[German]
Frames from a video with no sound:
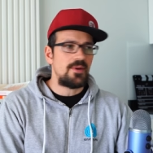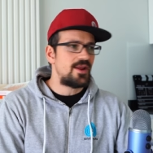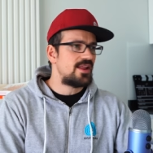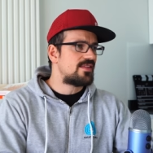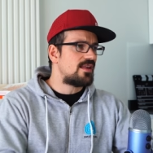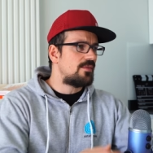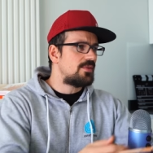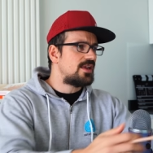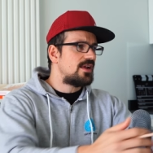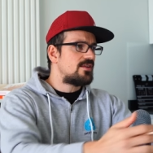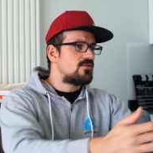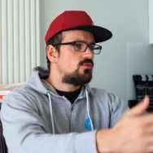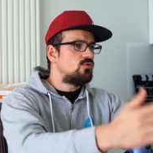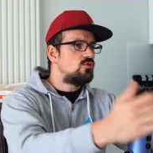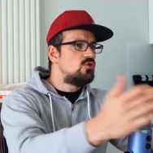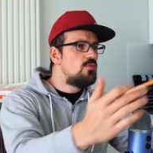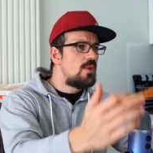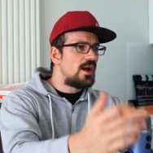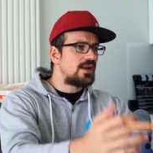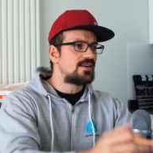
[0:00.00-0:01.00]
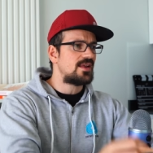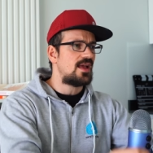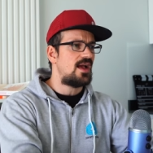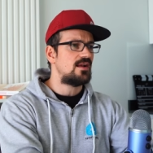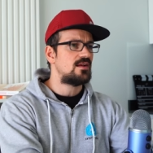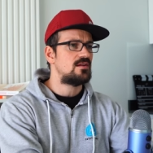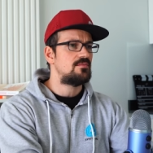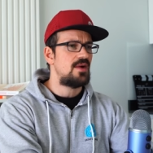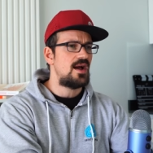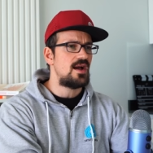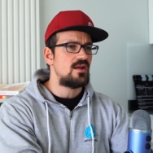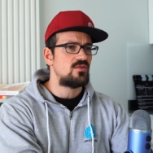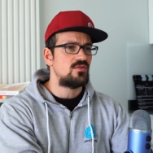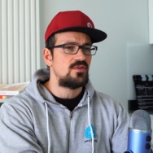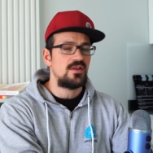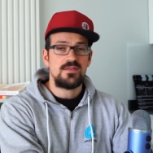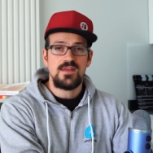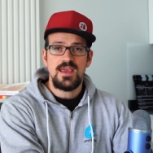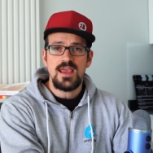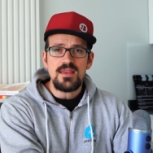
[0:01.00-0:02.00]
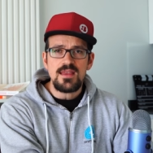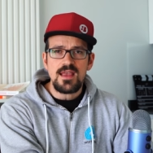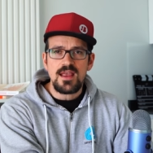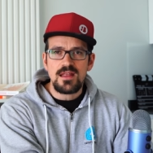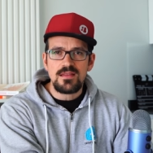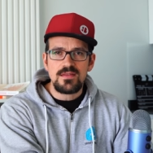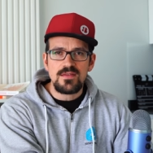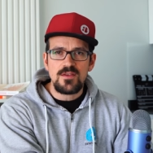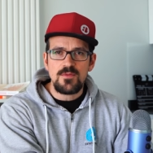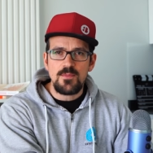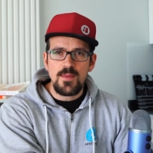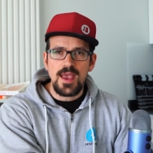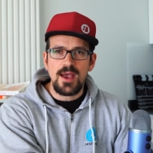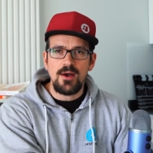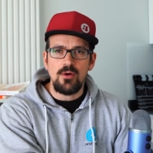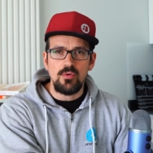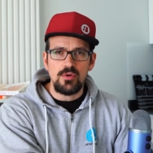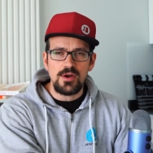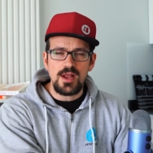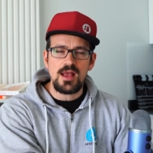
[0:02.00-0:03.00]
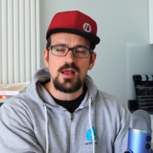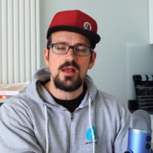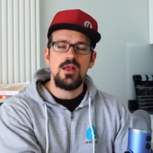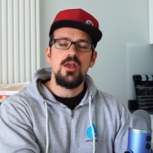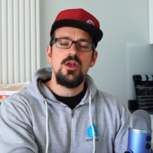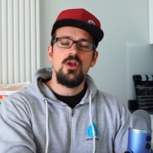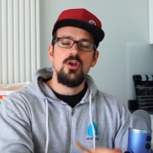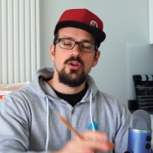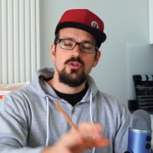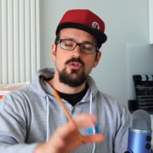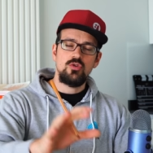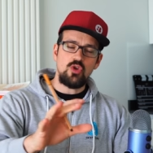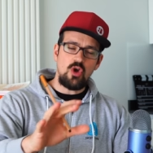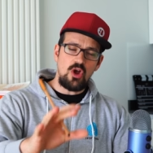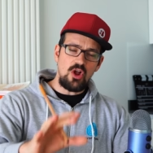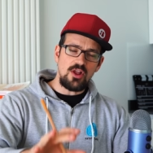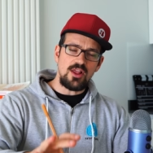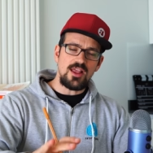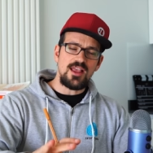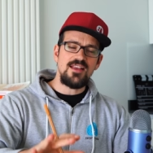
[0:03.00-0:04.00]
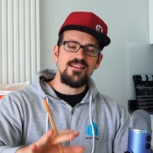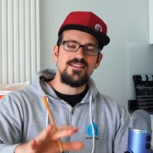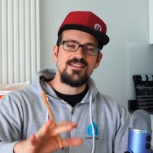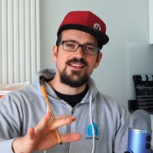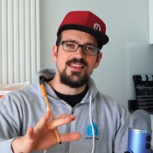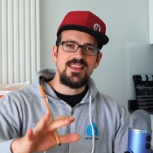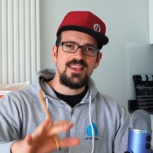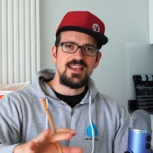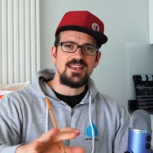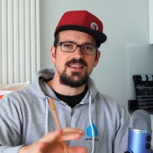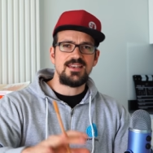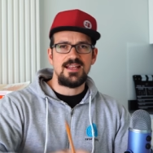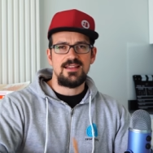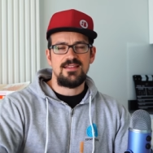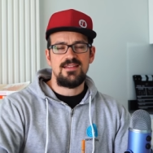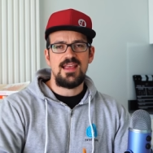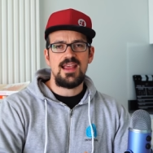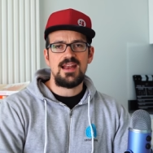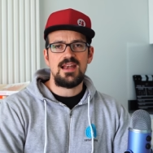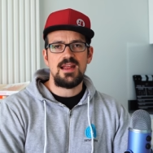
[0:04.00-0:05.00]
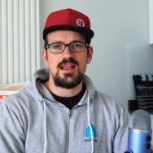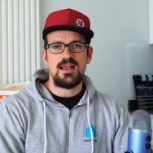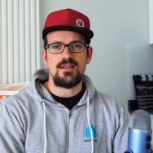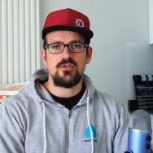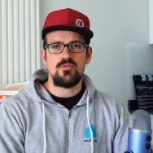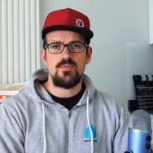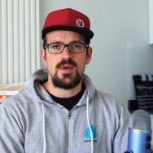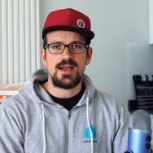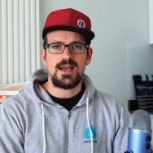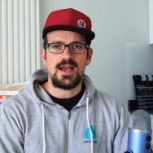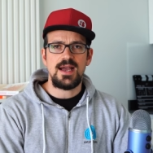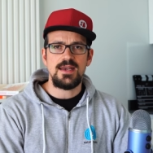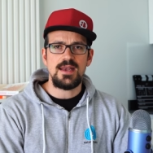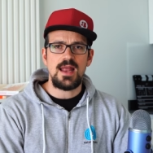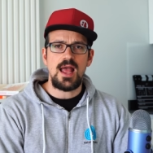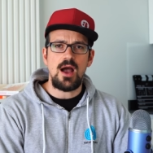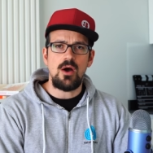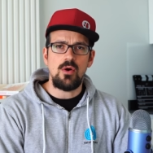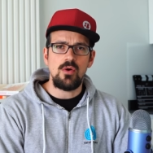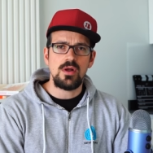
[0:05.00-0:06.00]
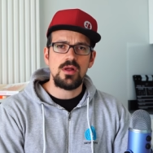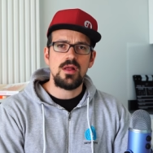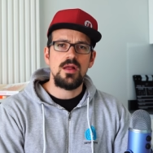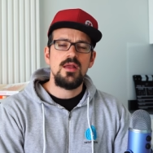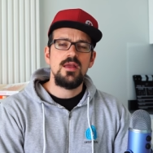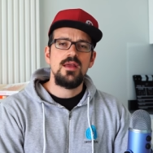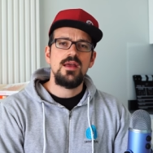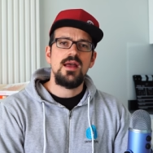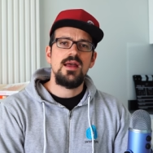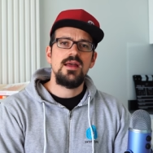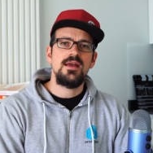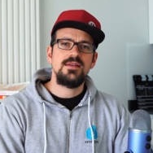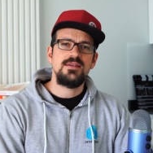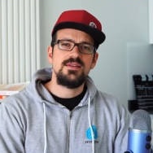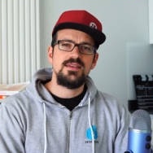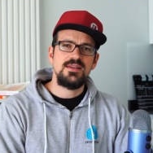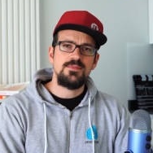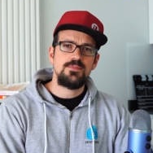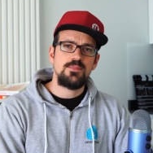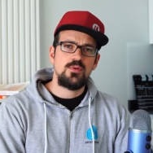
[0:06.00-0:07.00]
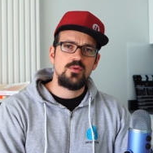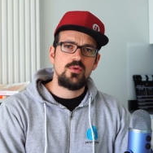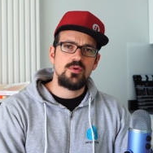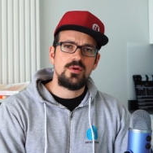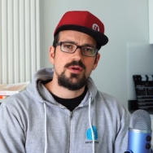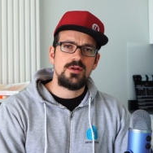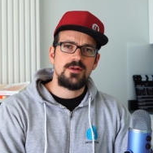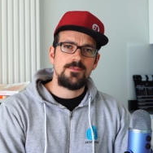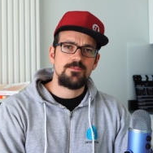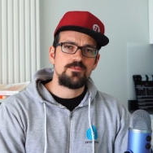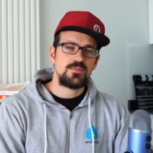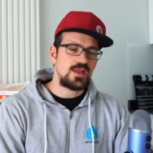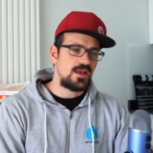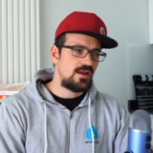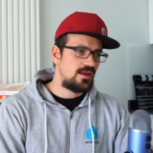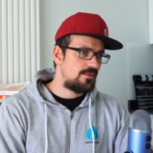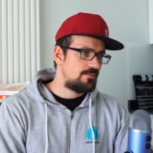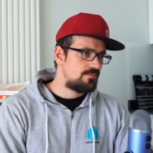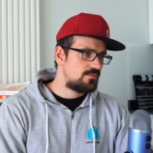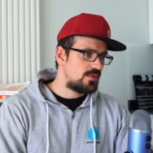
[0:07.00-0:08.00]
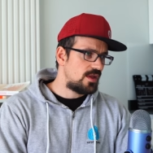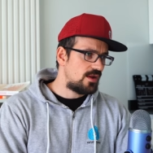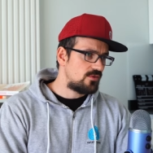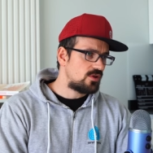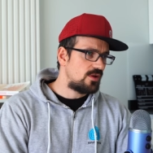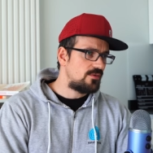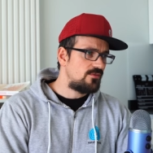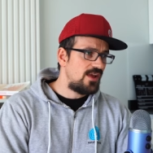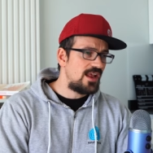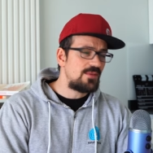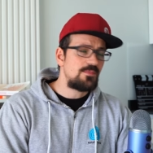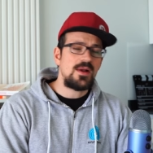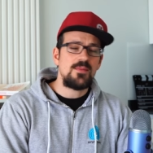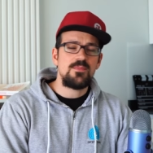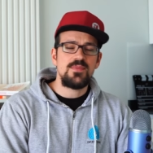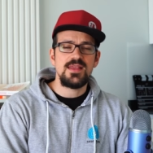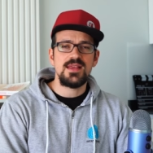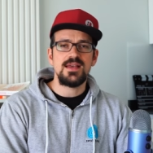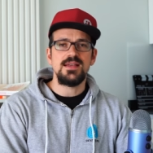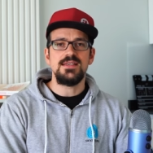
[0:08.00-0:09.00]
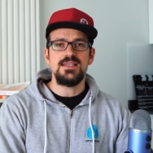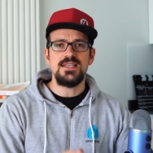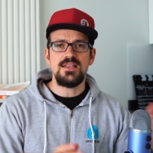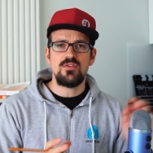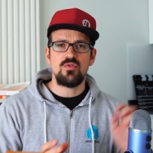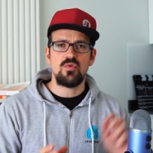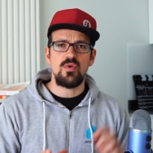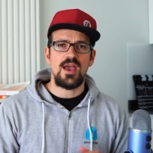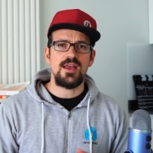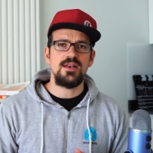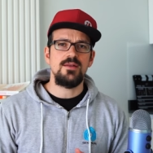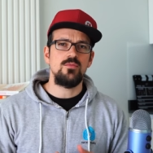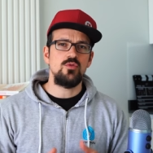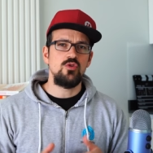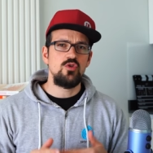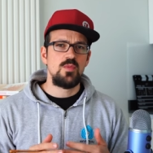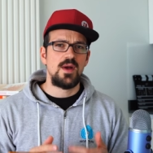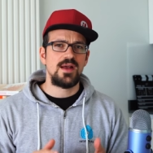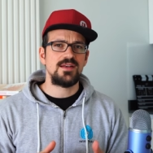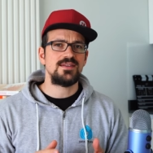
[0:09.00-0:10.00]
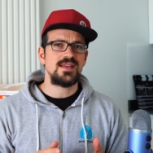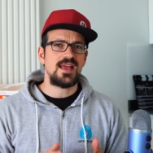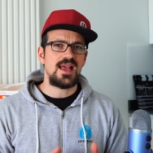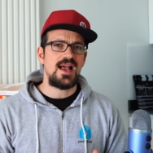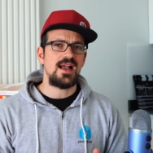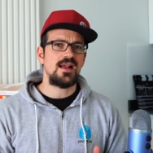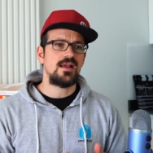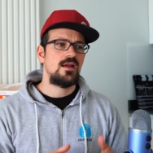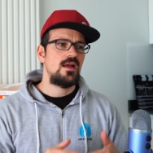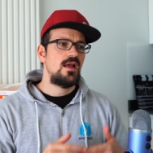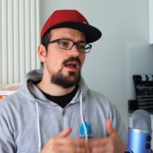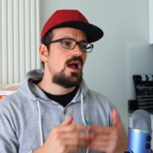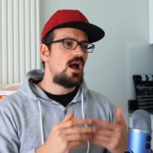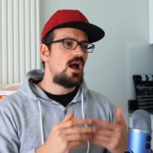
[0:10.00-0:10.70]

aber jetzt habe ich ja so einen Übertrag gemacht und das geht ja jetzt nicht mehr, oder? Doch, es geht tatsächlich. Also man kann auch äh, Depot ähm, oder also Wertpapiere, die zu einem Übertrag